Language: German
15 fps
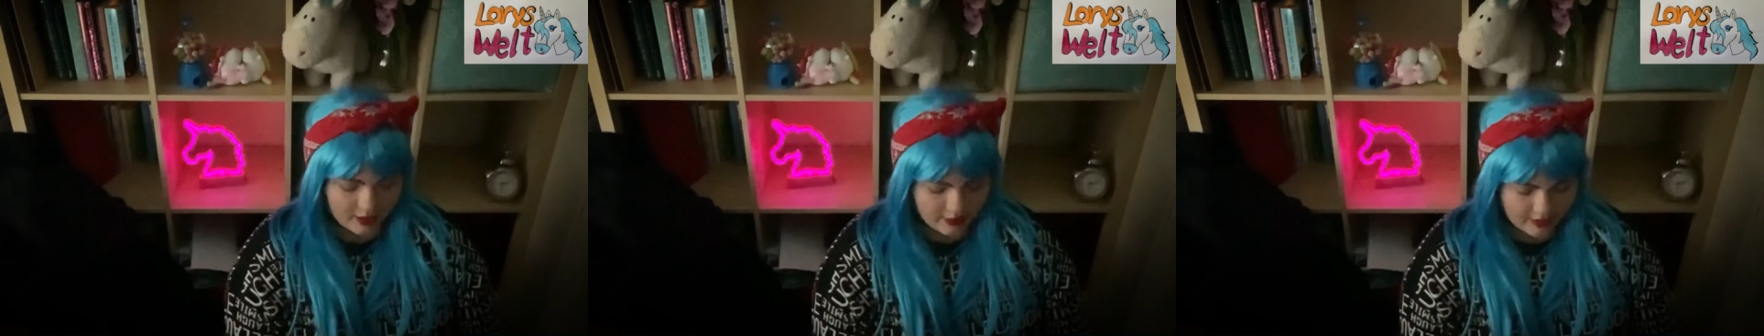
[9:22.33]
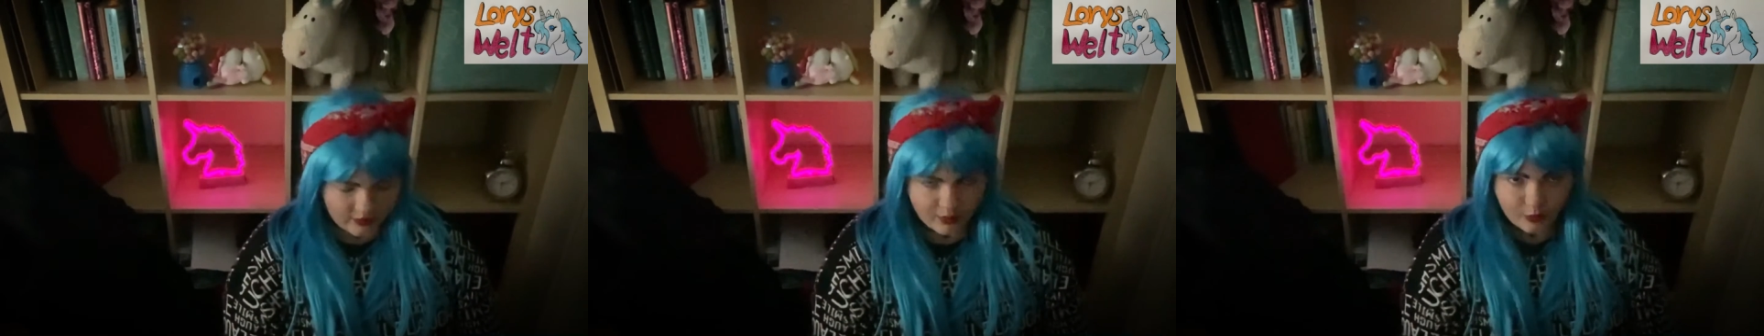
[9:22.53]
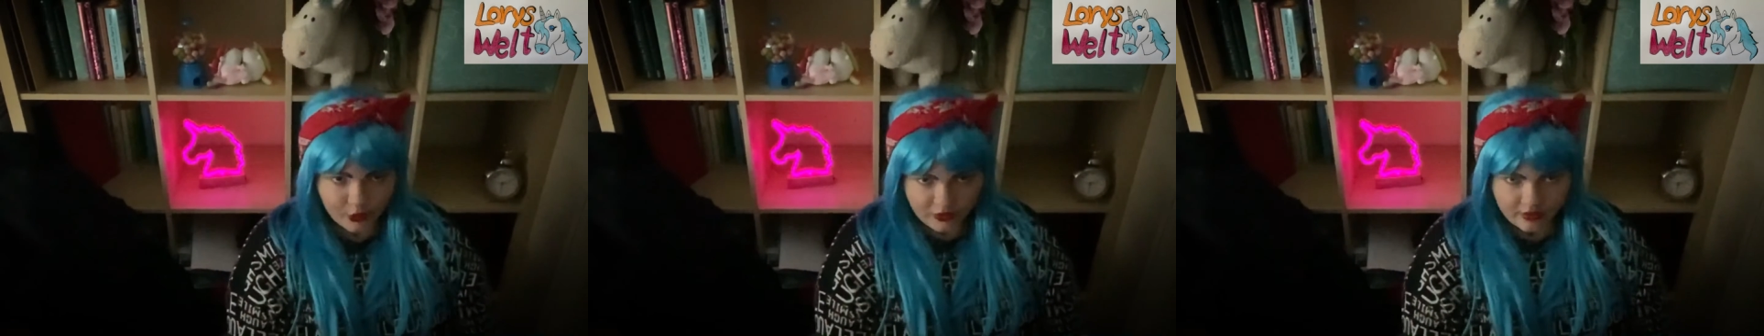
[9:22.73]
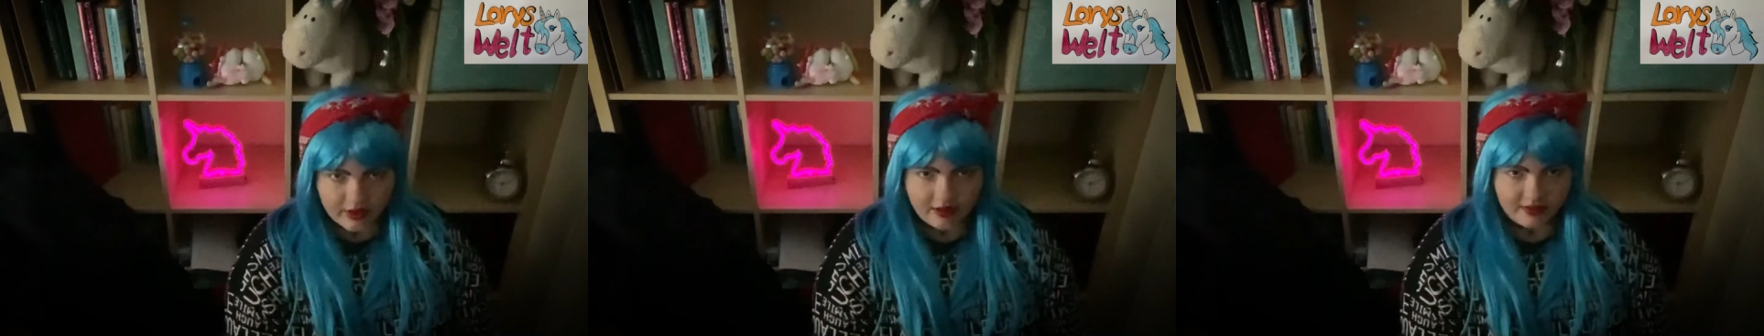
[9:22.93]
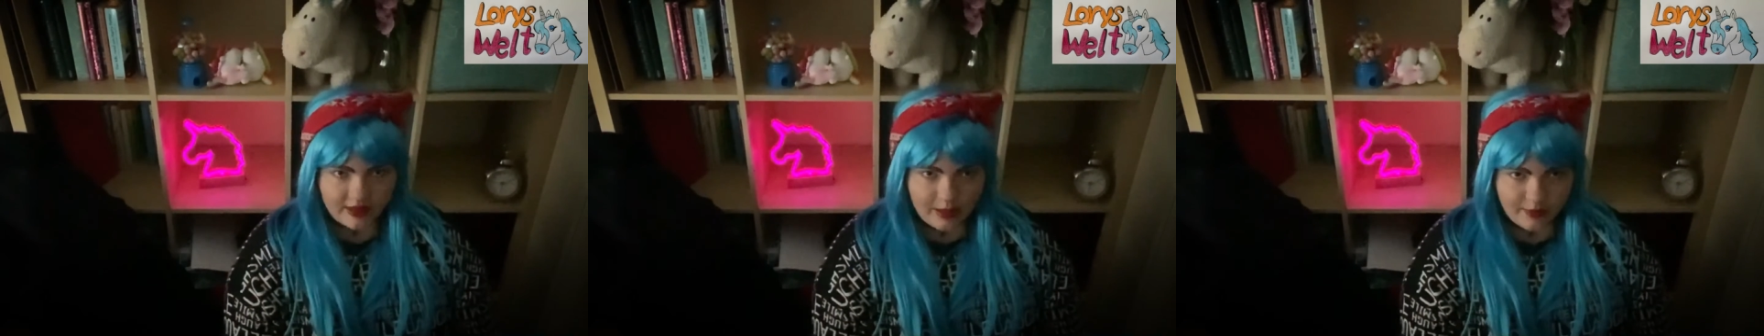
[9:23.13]
Das musste
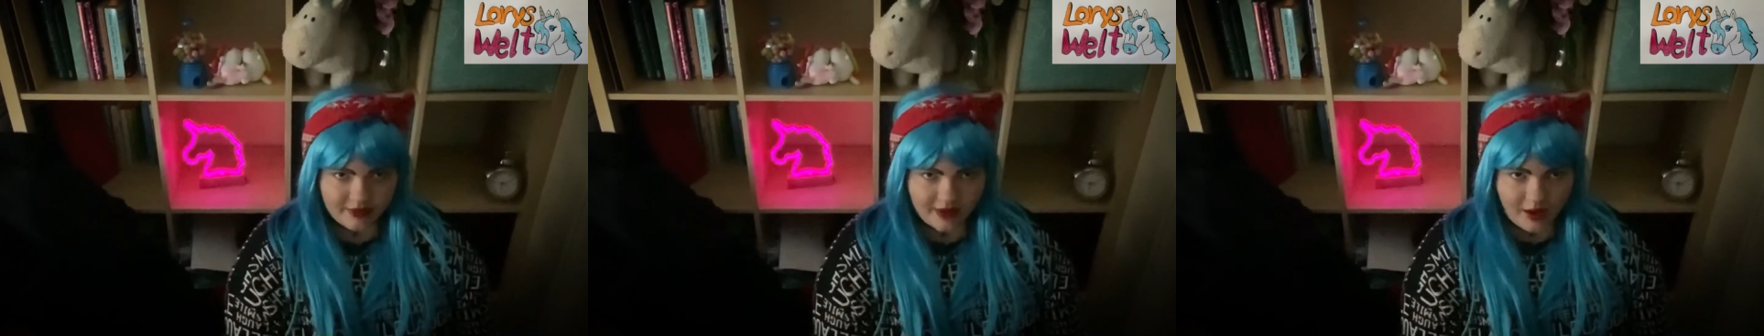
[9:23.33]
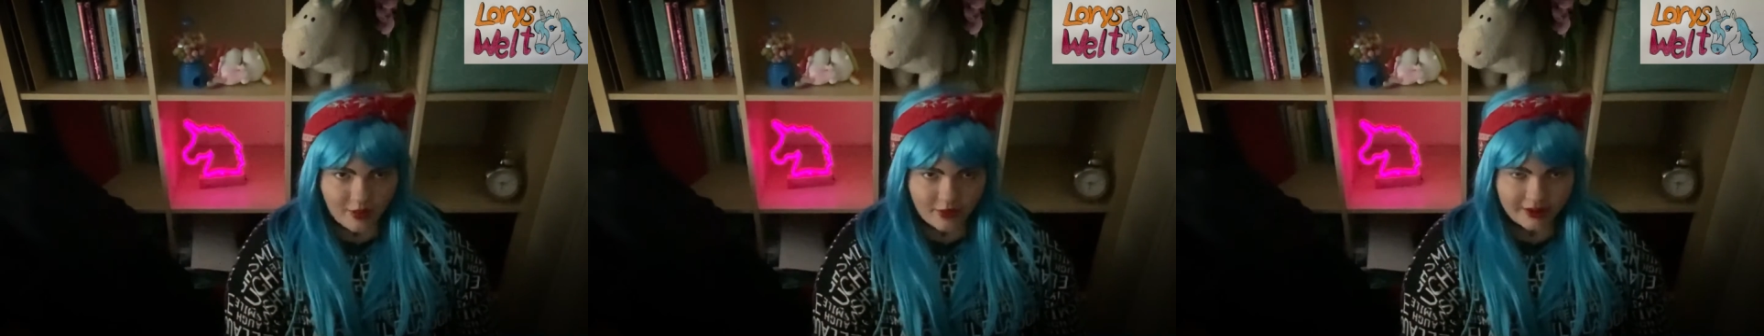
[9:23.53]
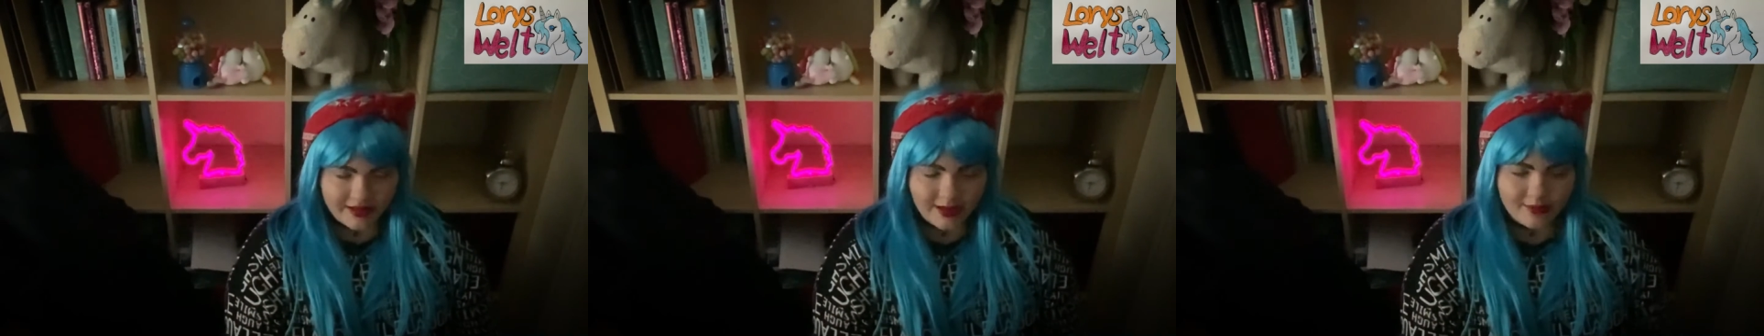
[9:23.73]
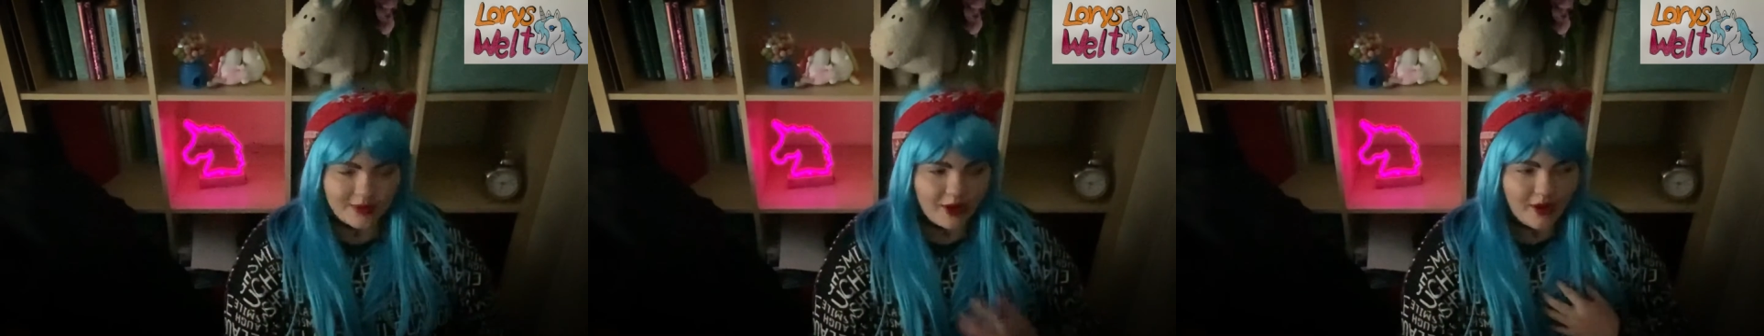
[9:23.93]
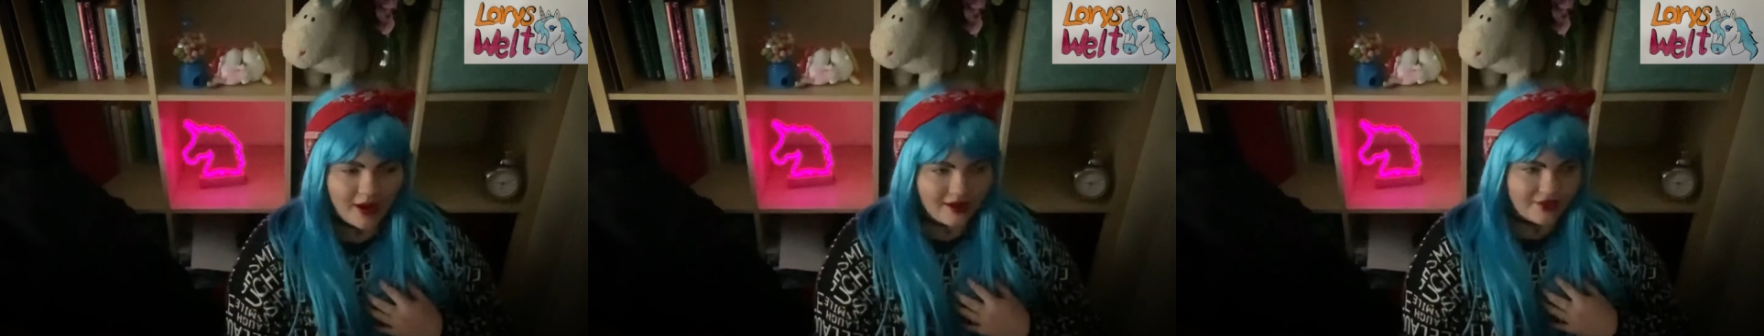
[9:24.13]
ich selbst auch. Ich habe
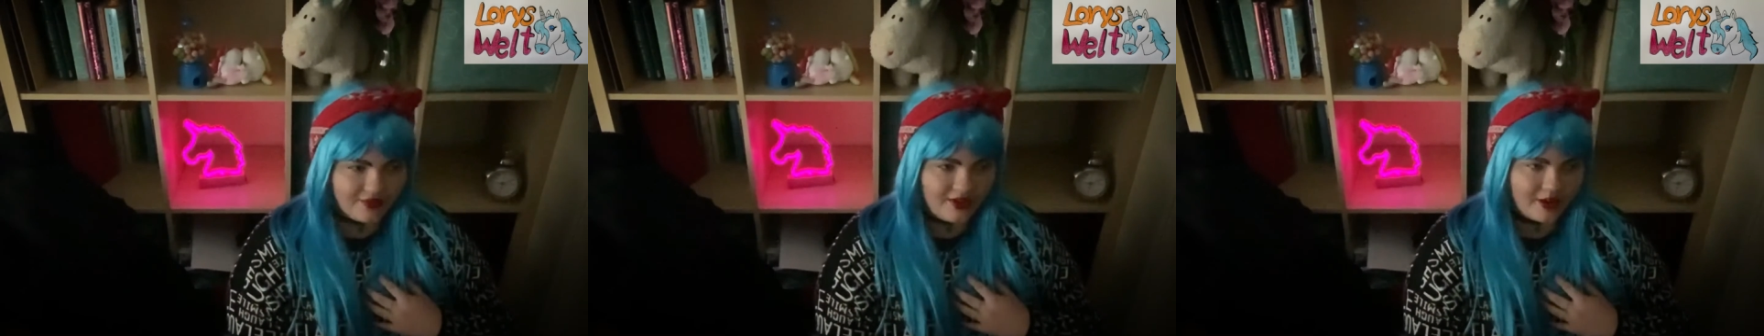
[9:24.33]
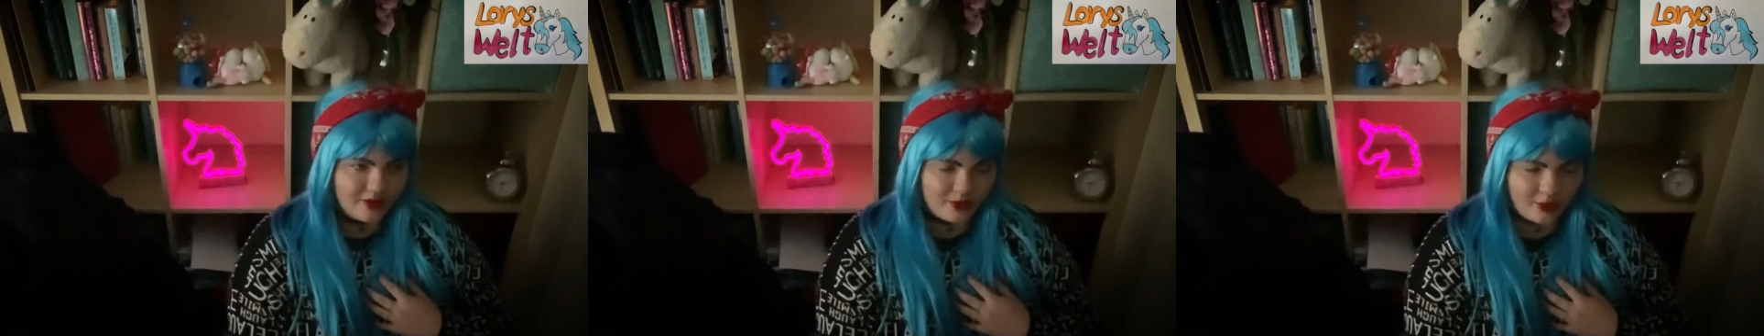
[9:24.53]
dann auch angefangen,